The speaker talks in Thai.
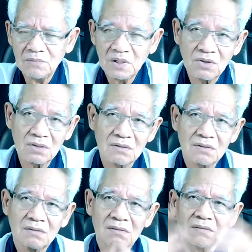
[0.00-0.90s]
มันก็
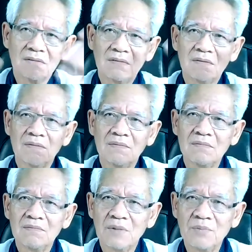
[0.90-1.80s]

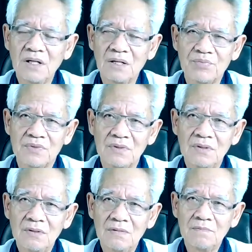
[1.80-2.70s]
มันเหมือนกับ
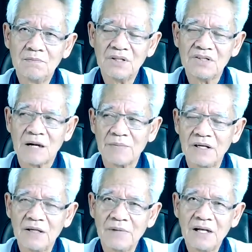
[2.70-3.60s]
มันจับ
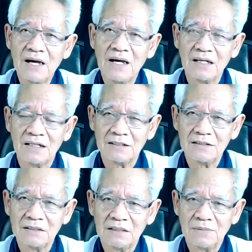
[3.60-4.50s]
เองไม่ได้
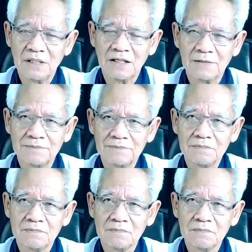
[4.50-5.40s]
ใช่ไหมครับ
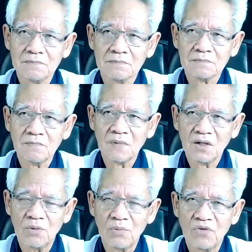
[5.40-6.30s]

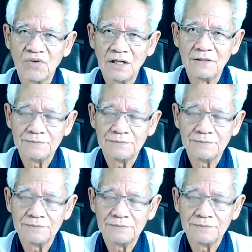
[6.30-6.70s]
ก็บอกว่า